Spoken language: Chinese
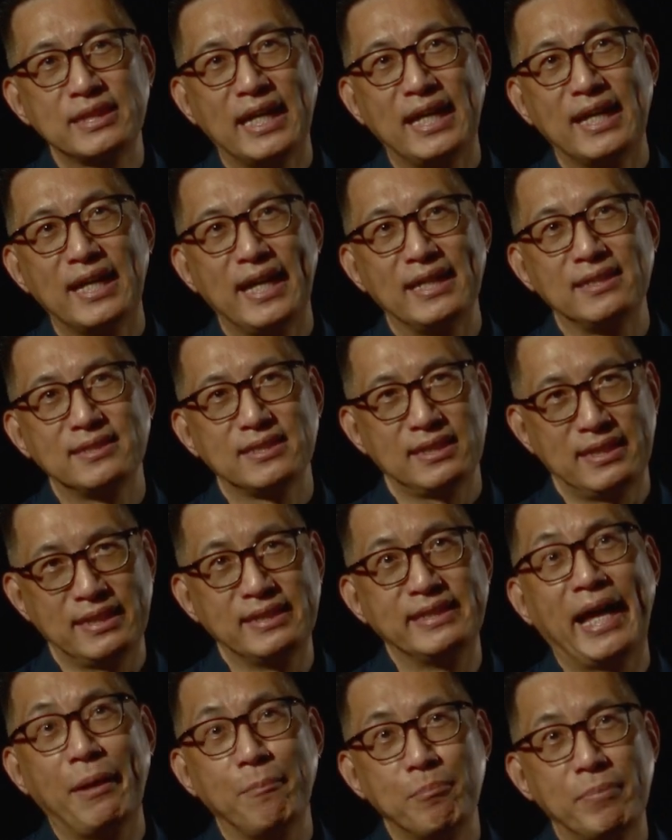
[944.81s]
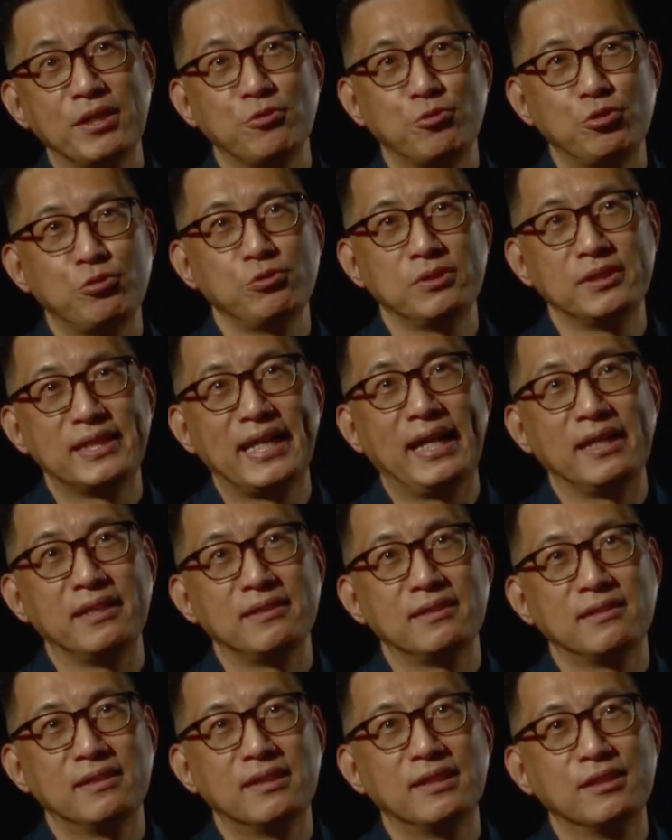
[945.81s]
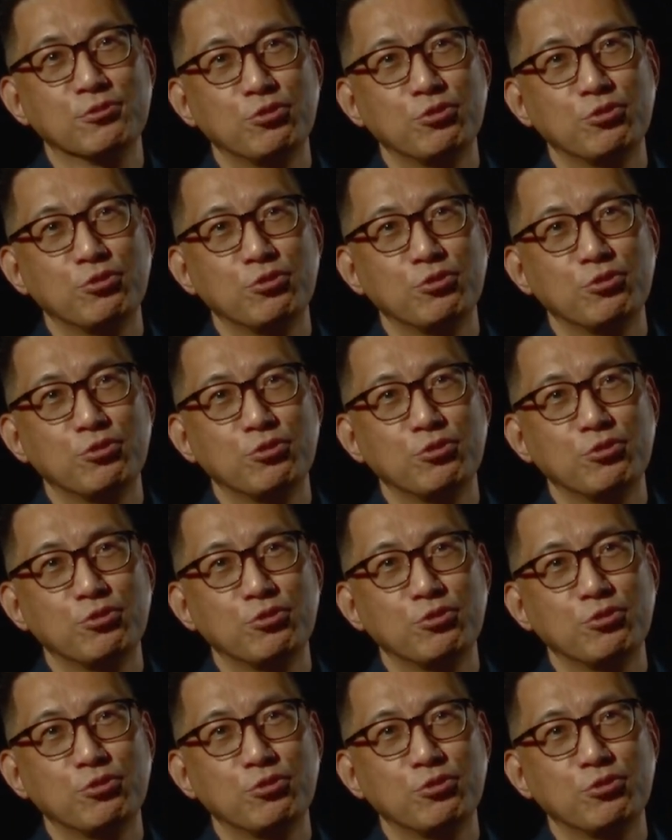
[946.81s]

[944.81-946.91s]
它还是很难被取代的啊。